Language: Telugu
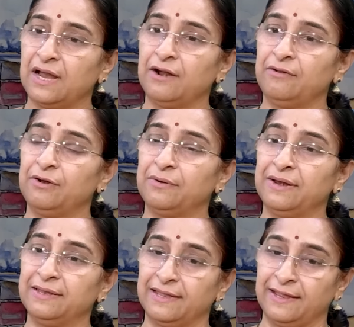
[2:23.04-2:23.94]
అడవిలోకి
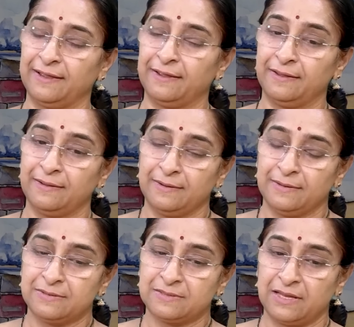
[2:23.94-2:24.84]
వెళ్తే
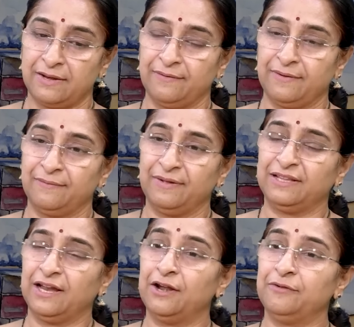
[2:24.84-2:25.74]
సరే
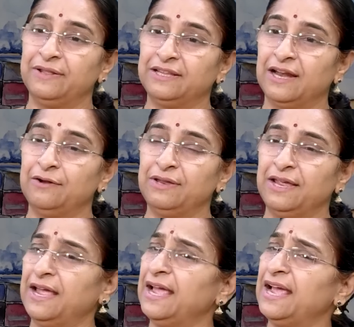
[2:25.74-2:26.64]
వెతికాడు వెతికాడు
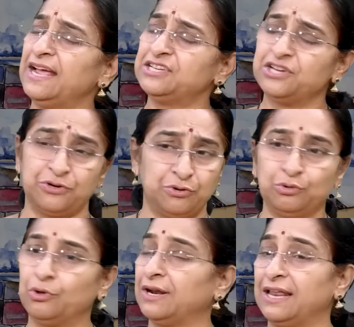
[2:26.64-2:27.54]
ఏ చెట్టు
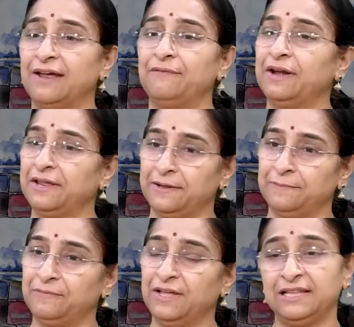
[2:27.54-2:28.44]
దొరకలా వాడికి
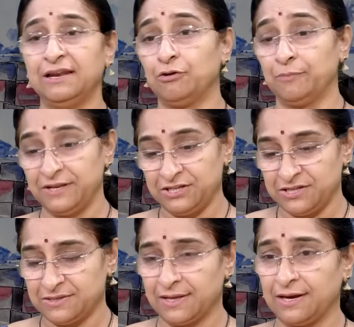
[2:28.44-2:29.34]
ఏదైనా ఒక
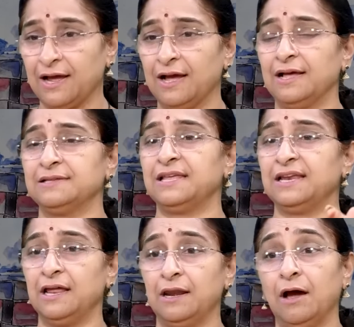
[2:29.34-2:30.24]
మంచి
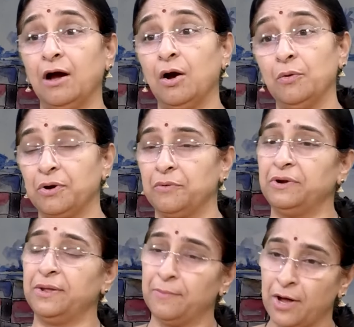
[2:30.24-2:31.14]
సరాసరిగా లావుగా
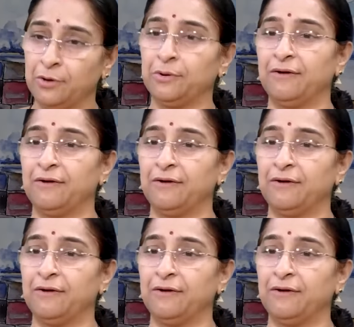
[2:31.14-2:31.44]
ఉండే మాను